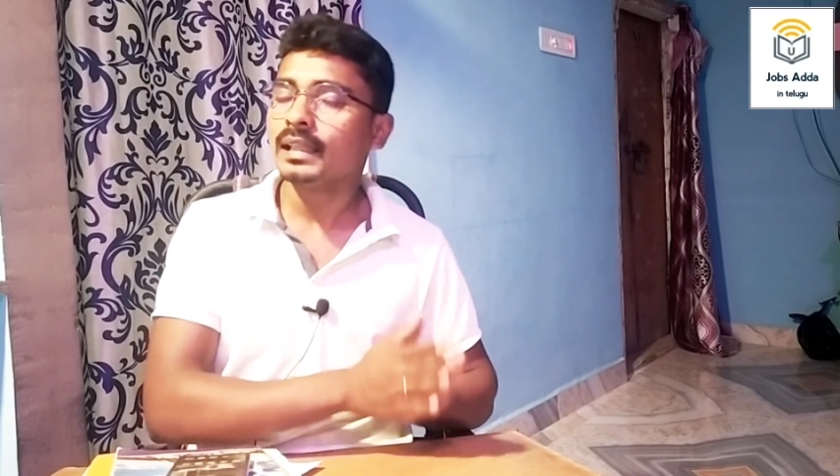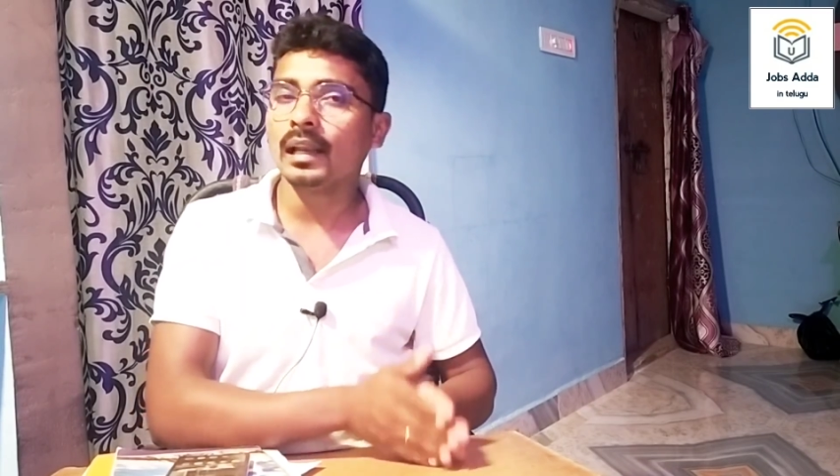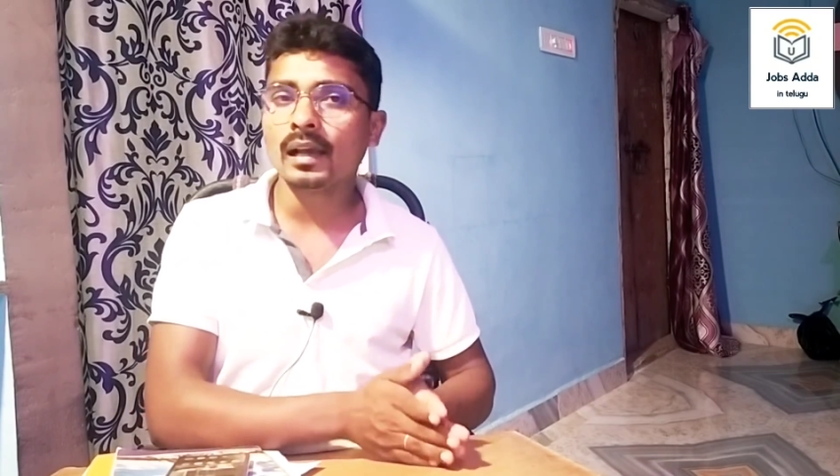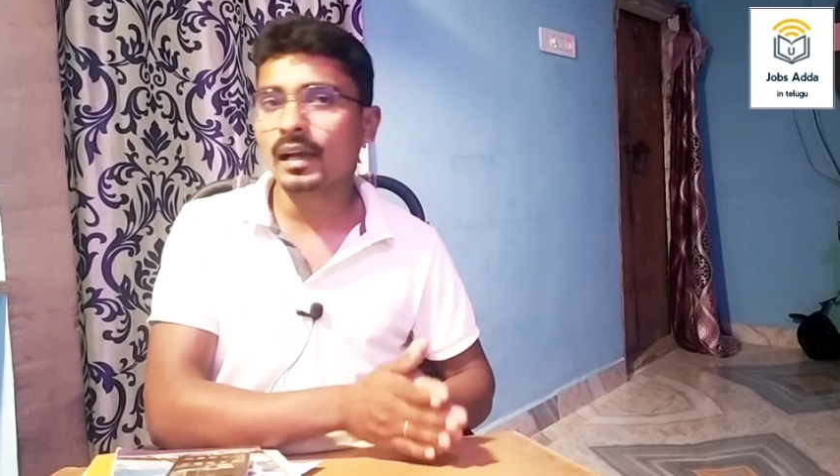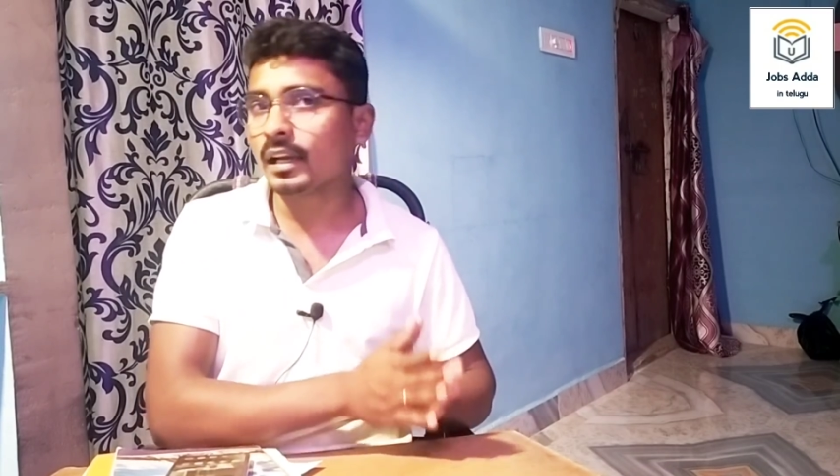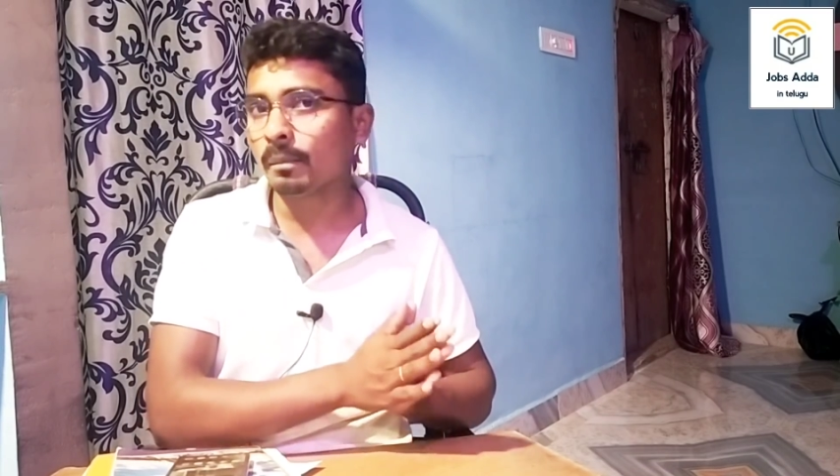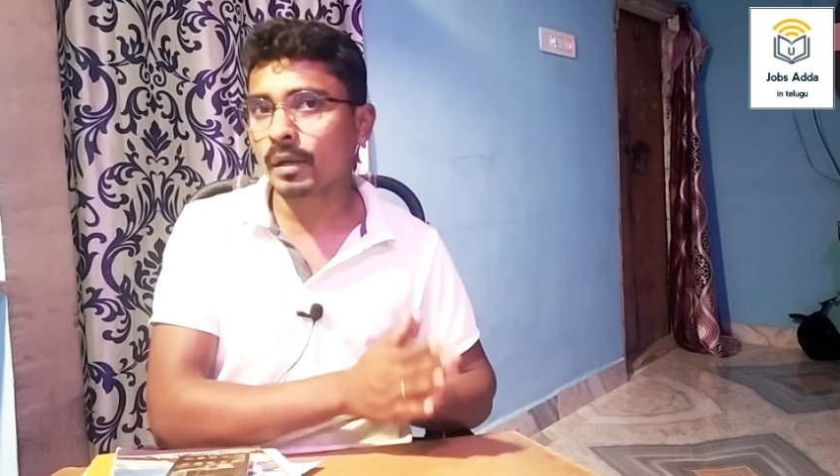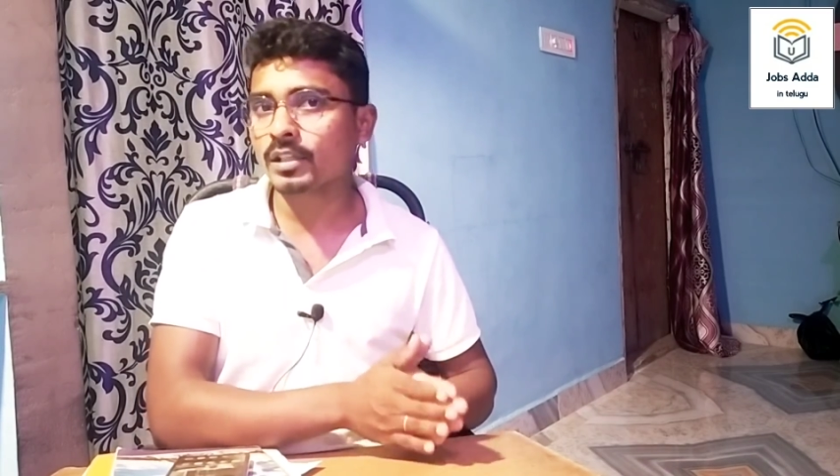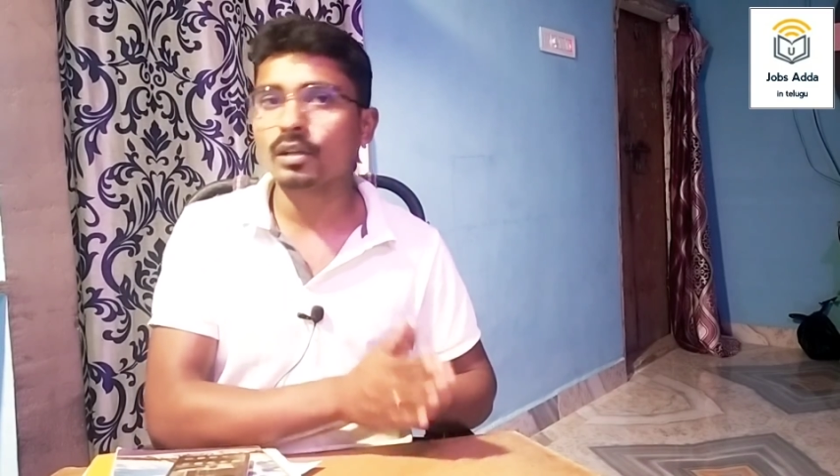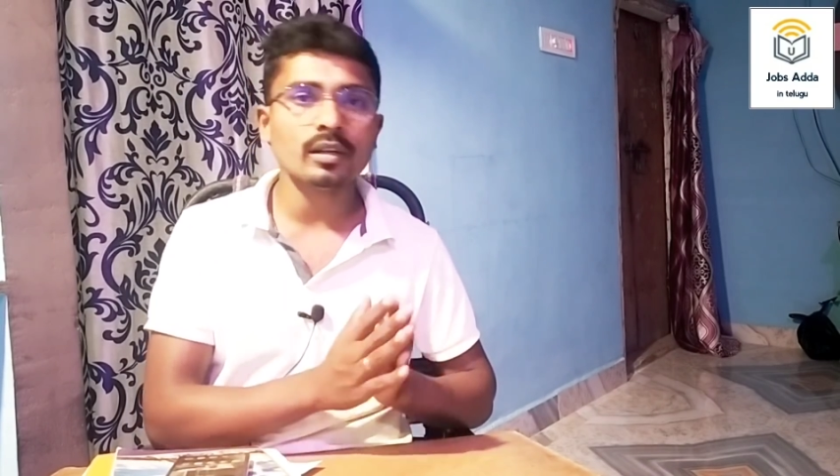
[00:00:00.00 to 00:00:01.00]
తెలంగాణ
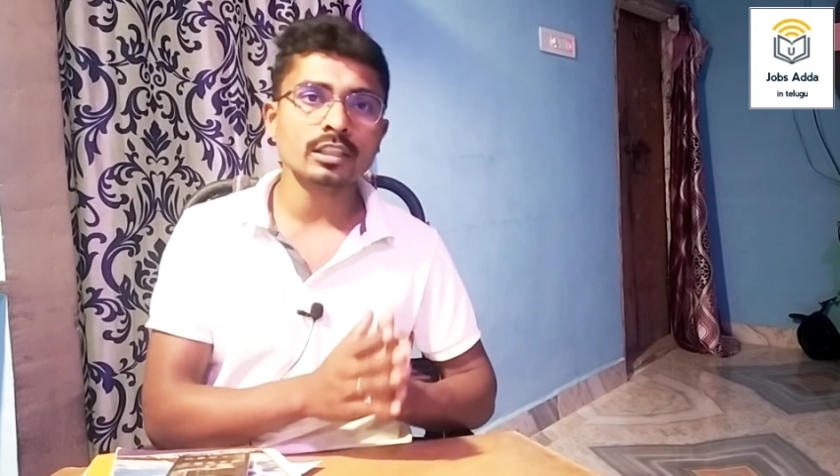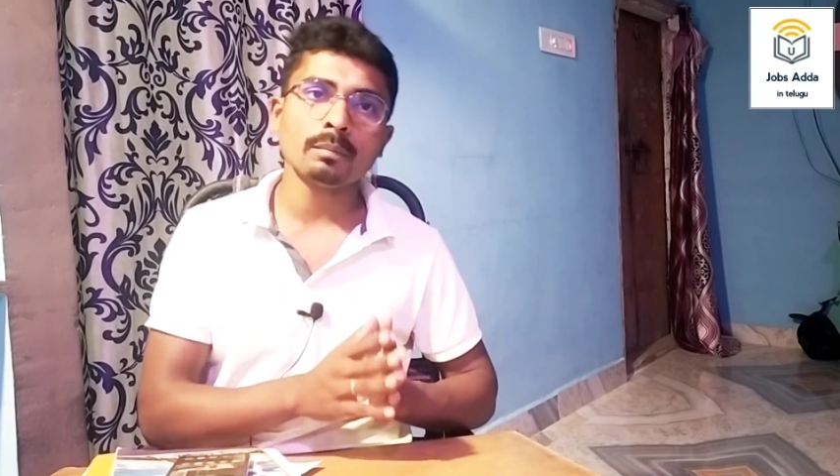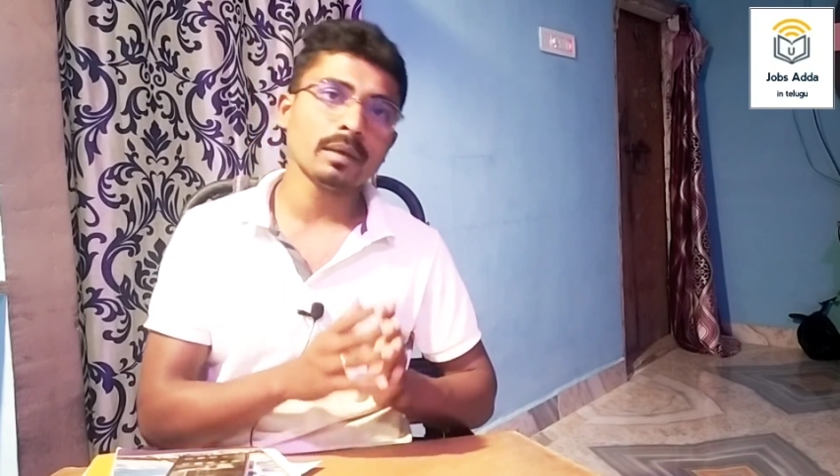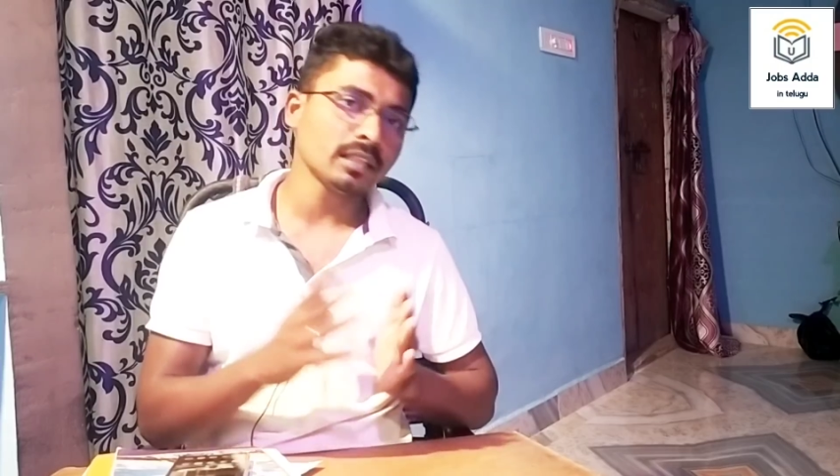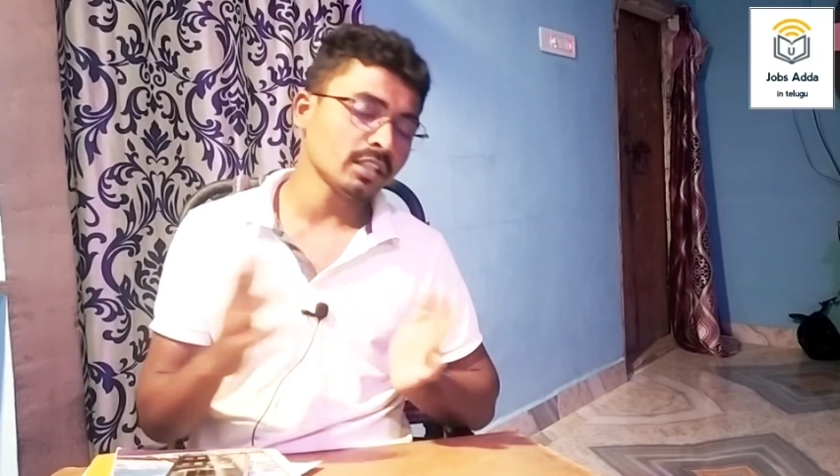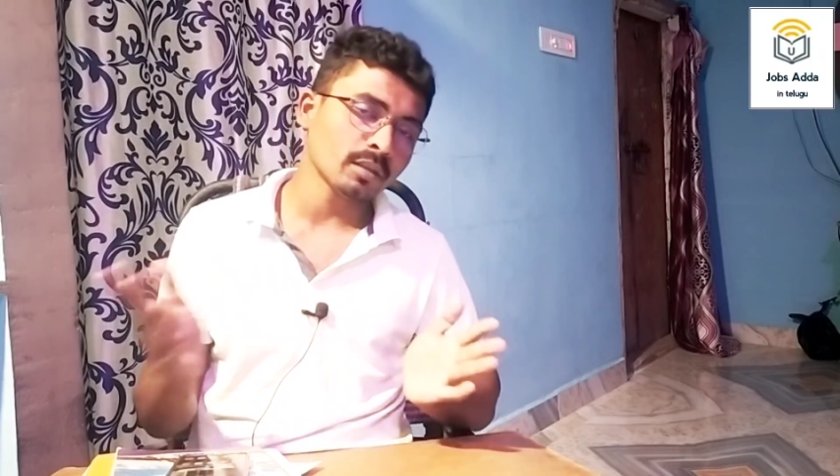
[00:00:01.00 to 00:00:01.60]
ప్రజలు అని చెప్పేసి